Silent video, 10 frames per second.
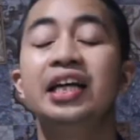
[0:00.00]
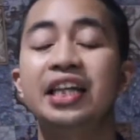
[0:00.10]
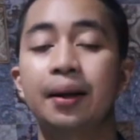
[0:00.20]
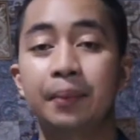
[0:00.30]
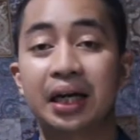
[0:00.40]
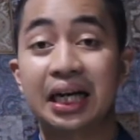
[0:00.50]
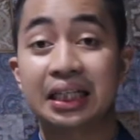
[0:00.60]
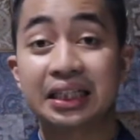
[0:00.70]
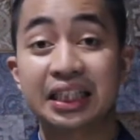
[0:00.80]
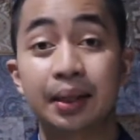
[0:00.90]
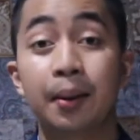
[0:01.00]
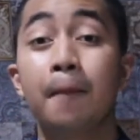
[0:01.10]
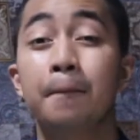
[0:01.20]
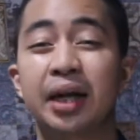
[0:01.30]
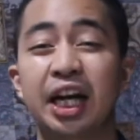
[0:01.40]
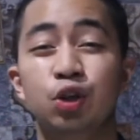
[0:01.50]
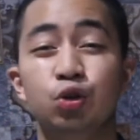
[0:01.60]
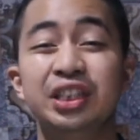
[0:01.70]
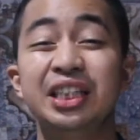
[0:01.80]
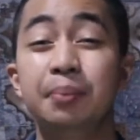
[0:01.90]
yang berarti
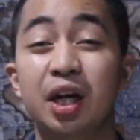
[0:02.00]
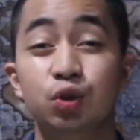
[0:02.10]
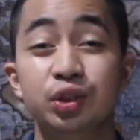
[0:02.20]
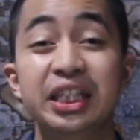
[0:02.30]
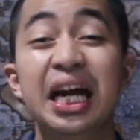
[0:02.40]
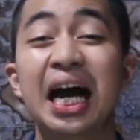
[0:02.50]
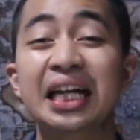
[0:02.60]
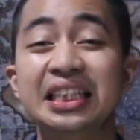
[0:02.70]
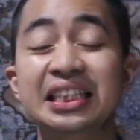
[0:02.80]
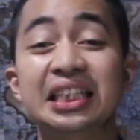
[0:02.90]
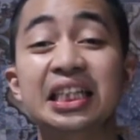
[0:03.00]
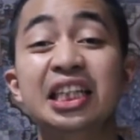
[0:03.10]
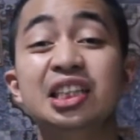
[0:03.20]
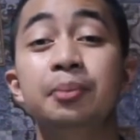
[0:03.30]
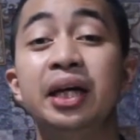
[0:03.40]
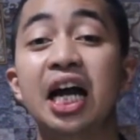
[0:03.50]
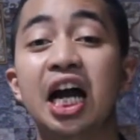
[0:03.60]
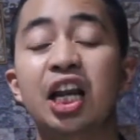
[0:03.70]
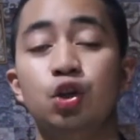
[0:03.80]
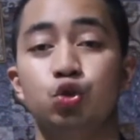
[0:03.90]
mereduksi manusia hanya sekedar sebagai
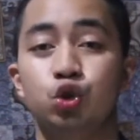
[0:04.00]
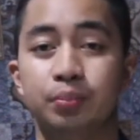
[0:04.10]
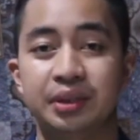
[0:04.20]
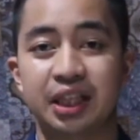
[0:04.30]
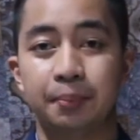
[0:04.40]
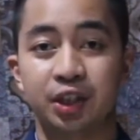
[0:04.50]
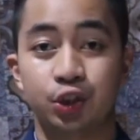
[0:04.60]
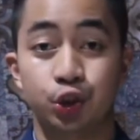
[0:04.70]
alat untuk mencapai